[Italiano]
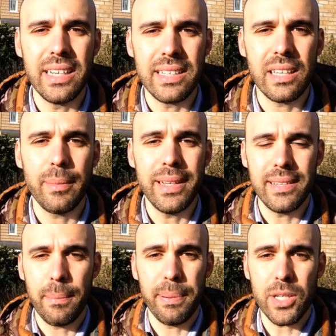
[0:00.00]

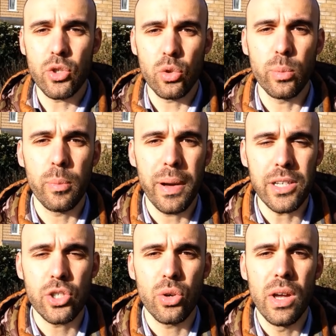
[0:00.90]
direttamente passo dopo
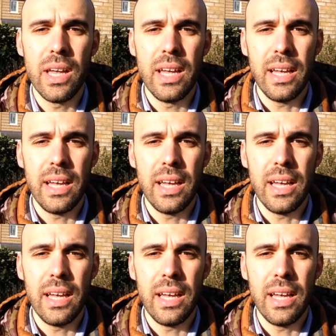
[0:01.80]
passo